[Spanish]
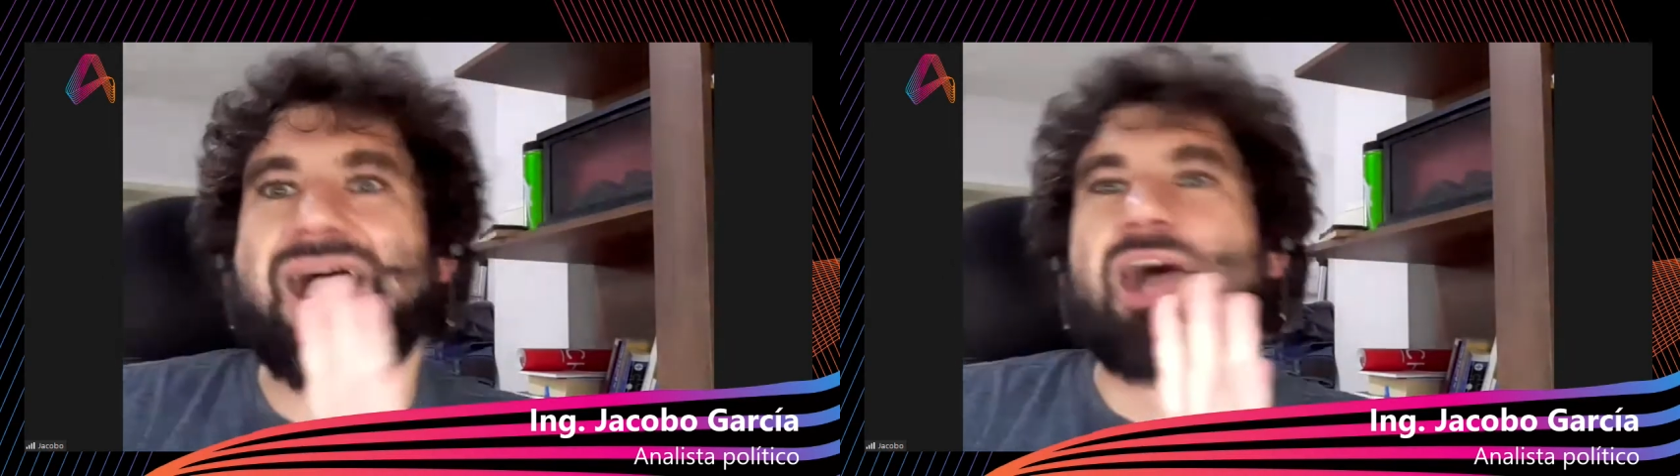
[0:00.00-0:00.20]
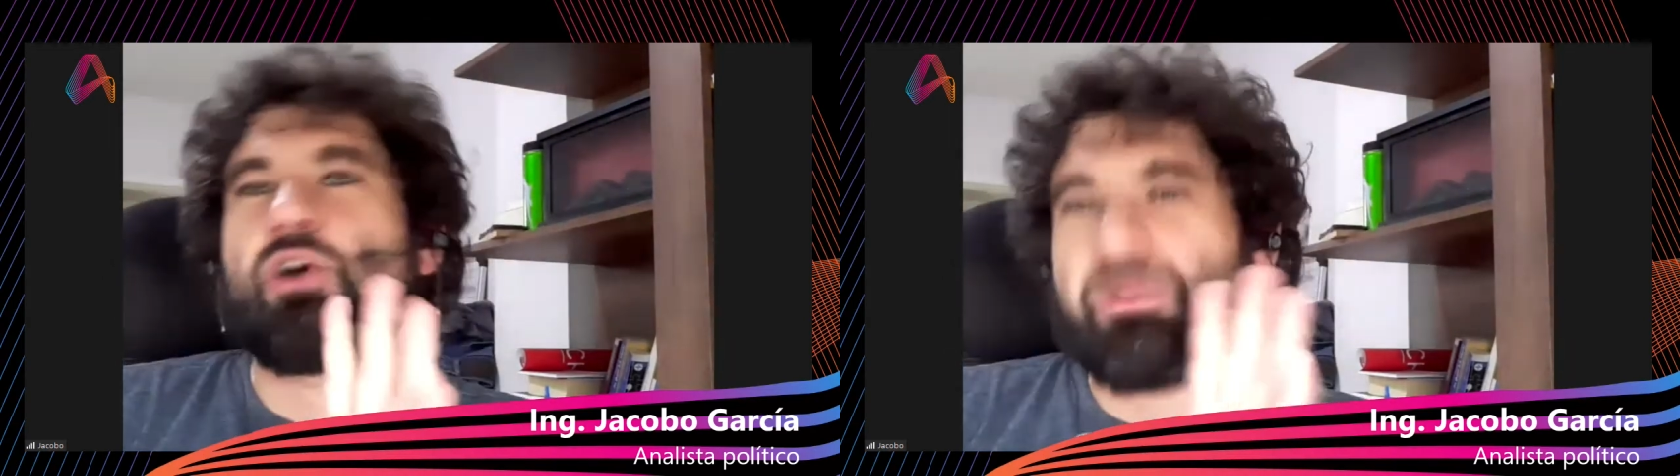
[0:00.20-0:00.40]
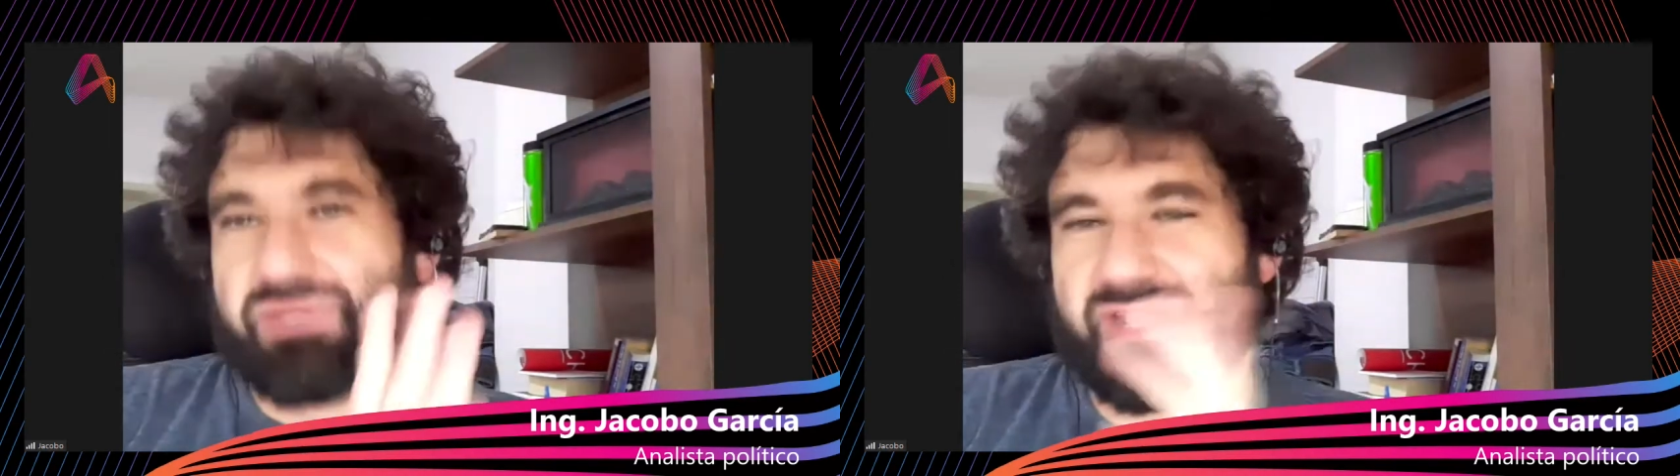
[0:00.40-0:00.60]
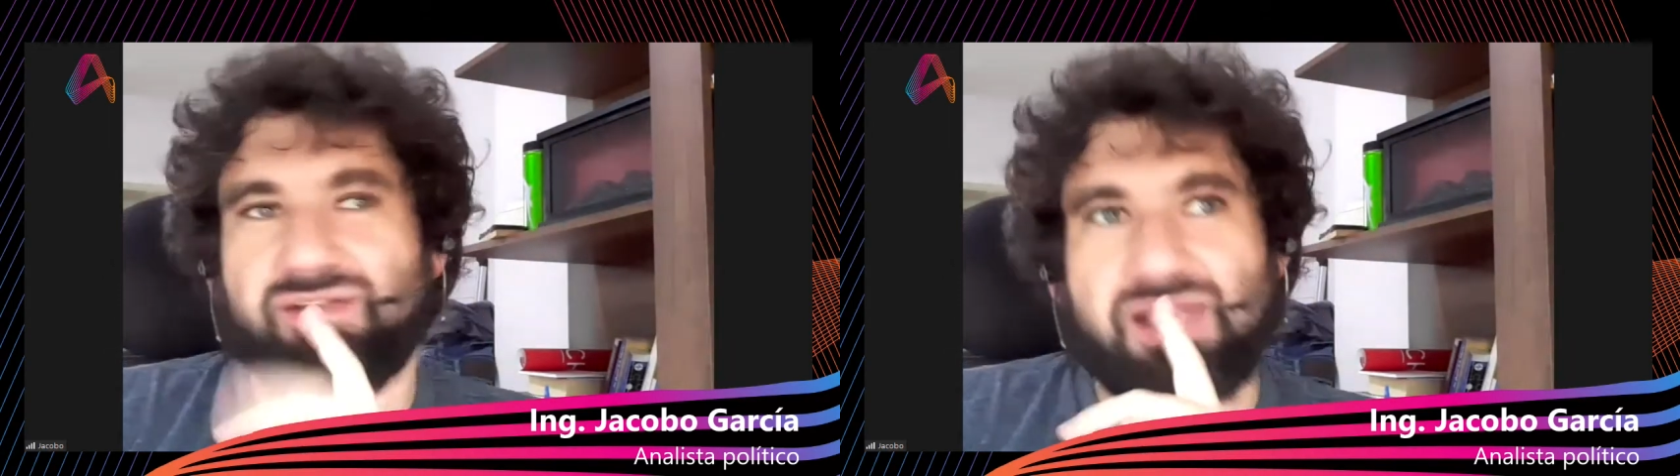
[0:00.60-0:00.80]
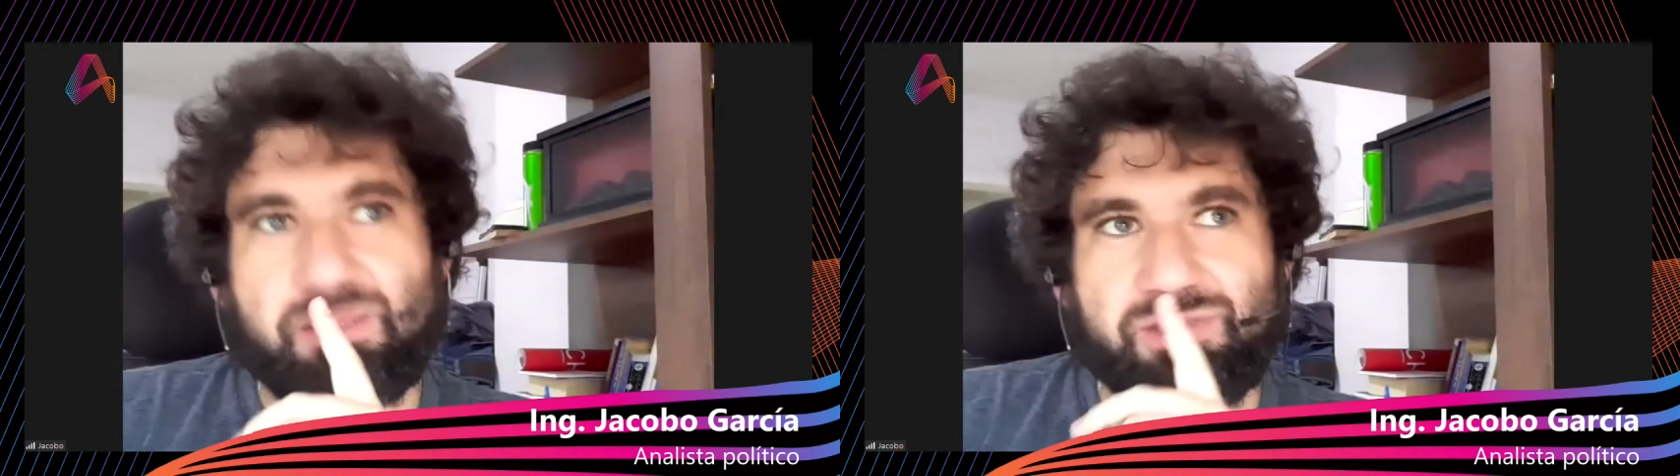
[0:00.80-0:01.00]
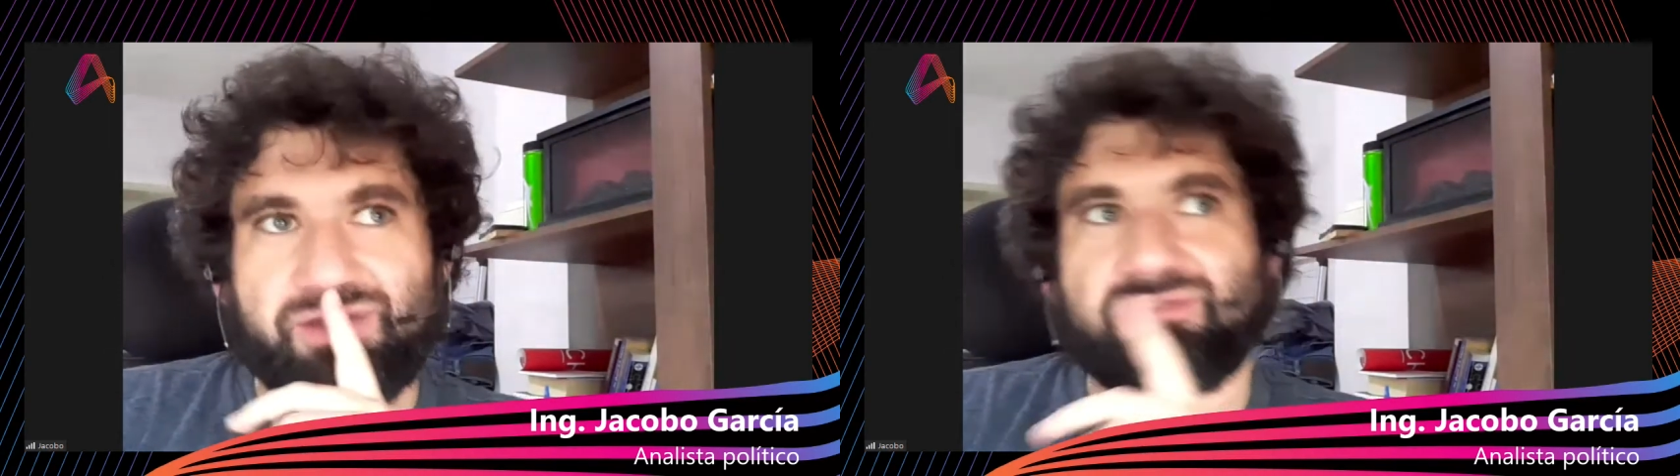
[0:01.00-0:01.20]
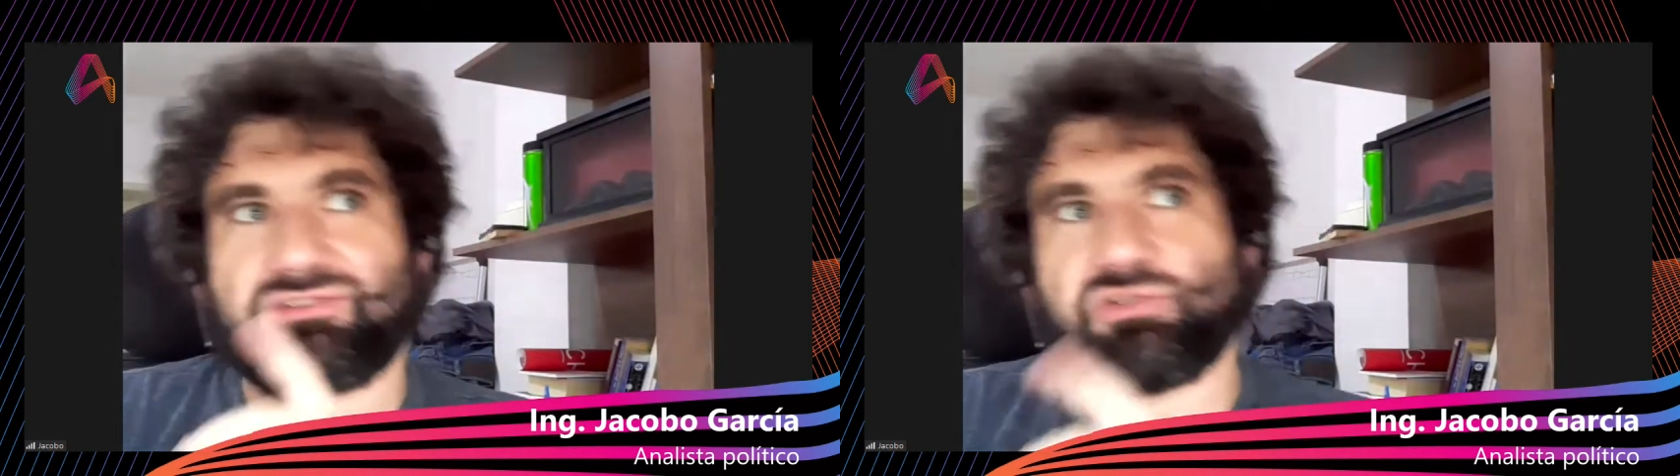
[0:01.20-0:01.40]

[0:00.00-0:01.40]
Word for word: Ahora bien, a ver,